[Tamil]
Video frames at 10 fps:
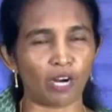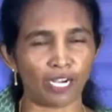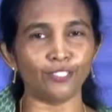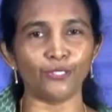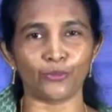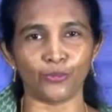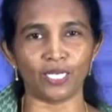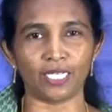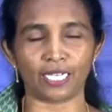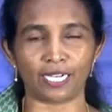வாழ்ந்து
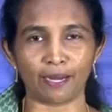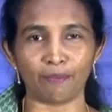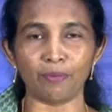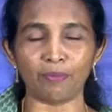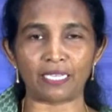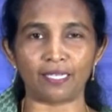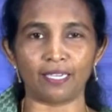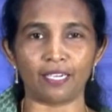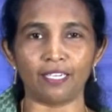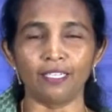கொண்டிருக்கிற நம்ம
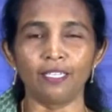மத்தியில்